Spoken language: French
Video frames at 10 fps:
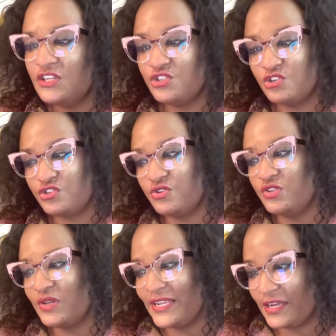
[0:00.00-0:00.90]
je suis
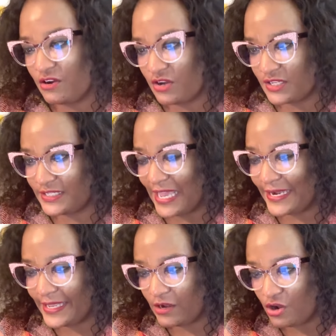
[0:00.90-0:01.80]
de l'Écosse. Il y a
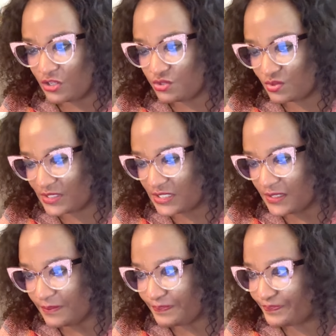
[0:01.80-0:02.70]
l'Écosse aussi.